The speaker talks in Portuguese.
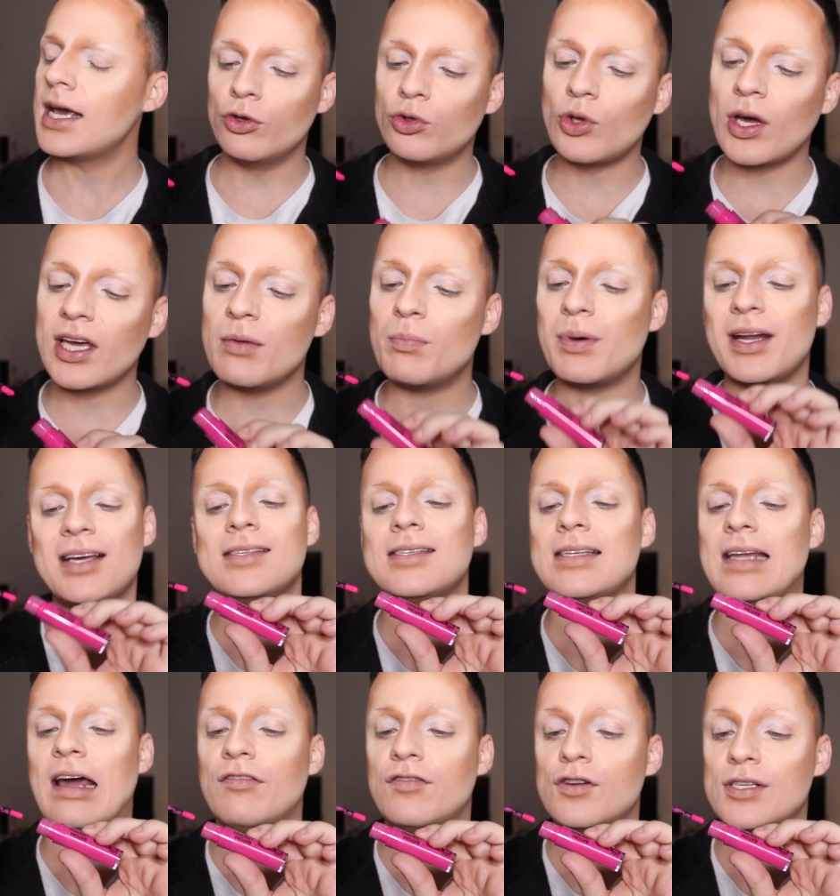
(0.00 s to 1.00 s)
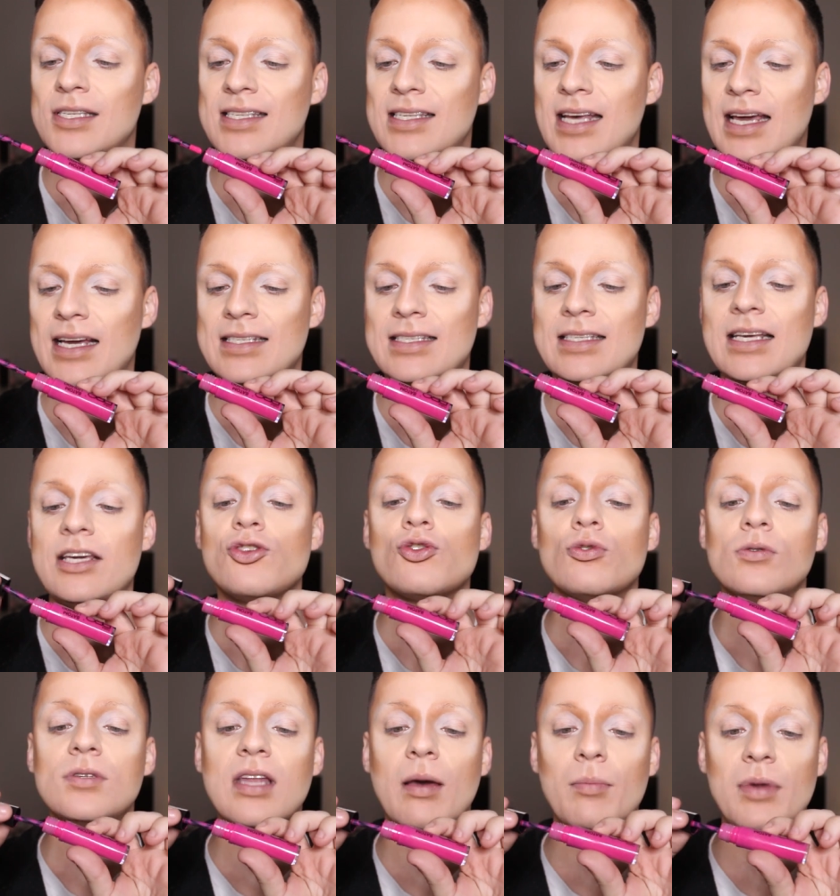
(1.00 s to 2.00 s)
E eu tô aqui pra ensinar vocês. E
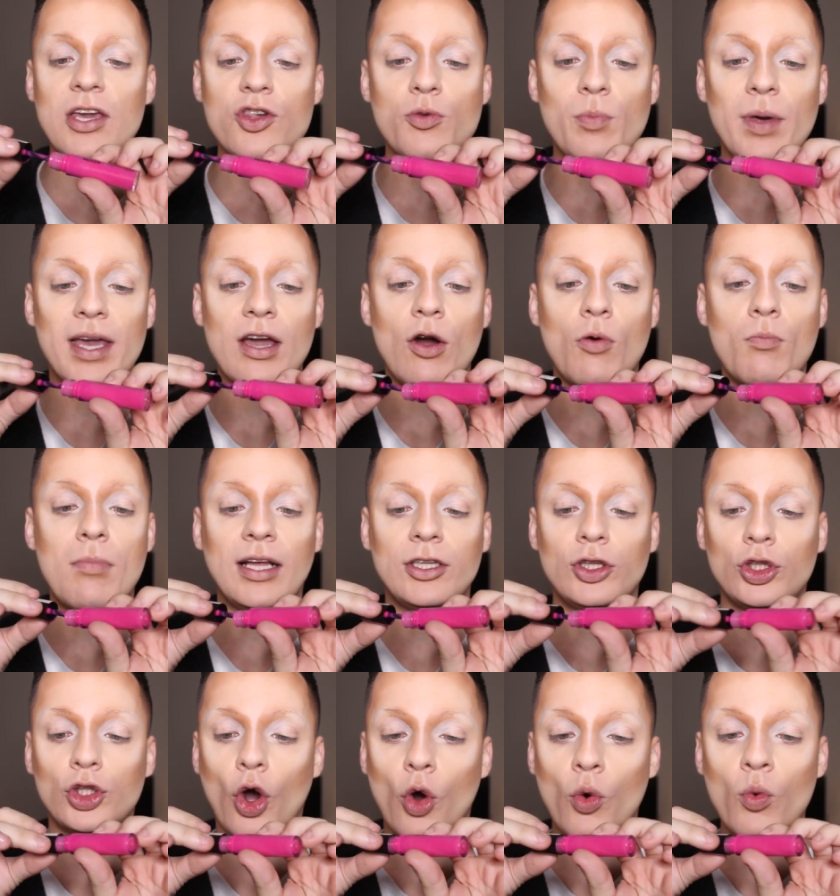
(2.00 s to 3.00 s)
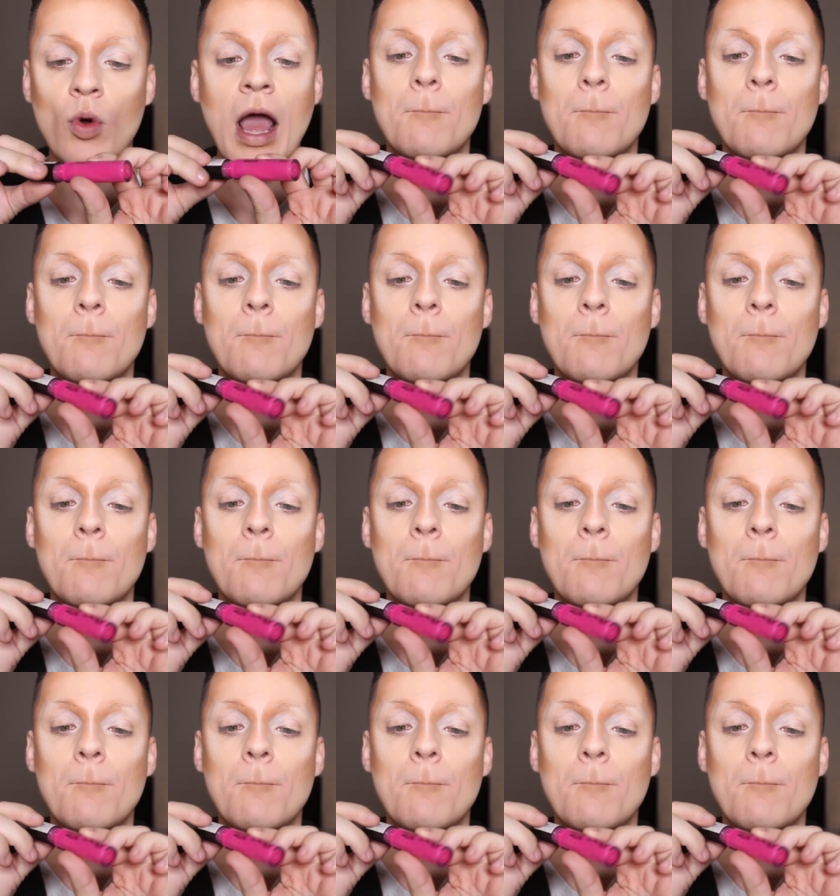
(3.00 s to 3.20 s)
justamente peguei um batom